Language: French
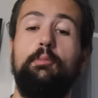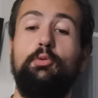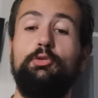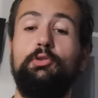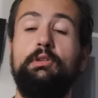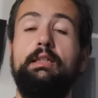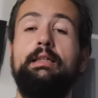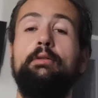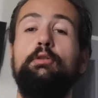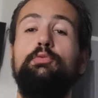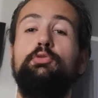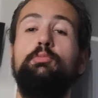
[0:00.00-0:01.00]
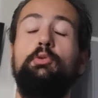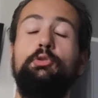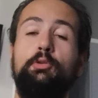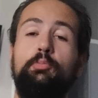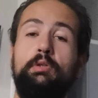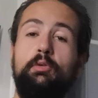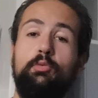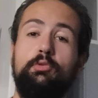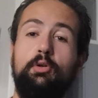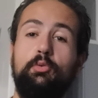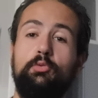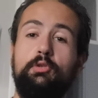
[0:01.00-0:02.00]
pour ceux qui regardent le football depuis
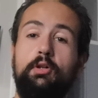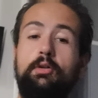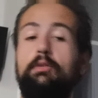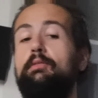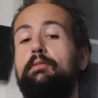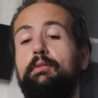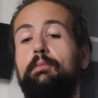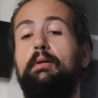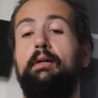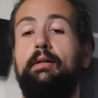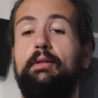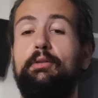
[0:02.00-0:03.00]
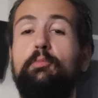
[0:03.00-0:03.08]
longtemps longtemps et eh bah,